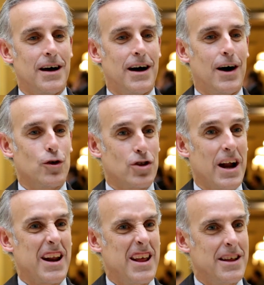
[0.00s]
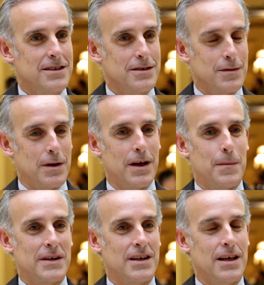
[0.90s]
a otras redes,
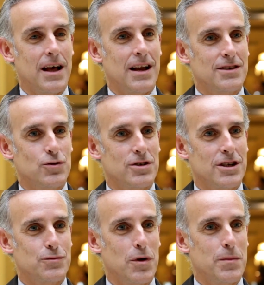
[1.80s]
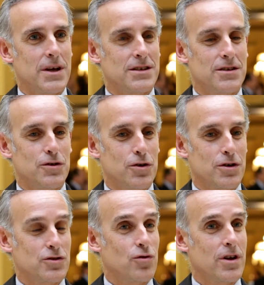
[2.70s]
eh, más allá de las nuestras propias, yo
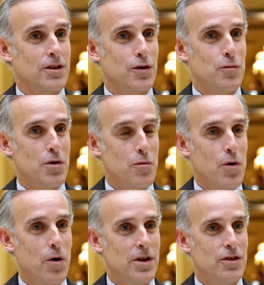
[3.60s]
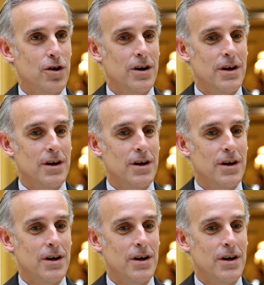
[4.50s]
creo que es un reto muy, muy bonito.